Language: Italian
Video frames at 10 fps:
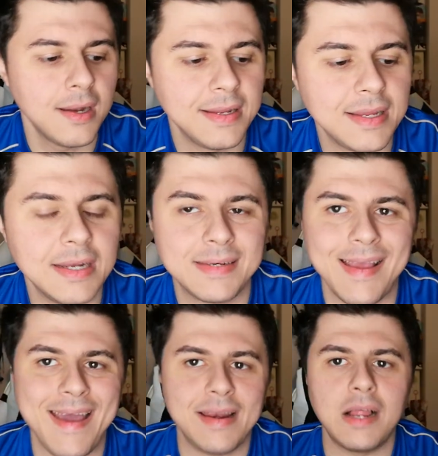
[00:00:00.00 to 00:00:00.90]

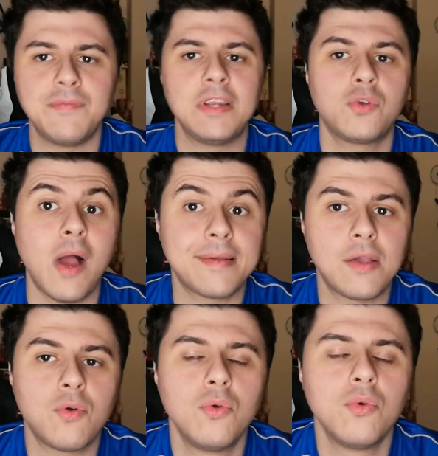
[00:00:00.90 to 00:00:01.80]
l'Inghilterra ha vinto anche con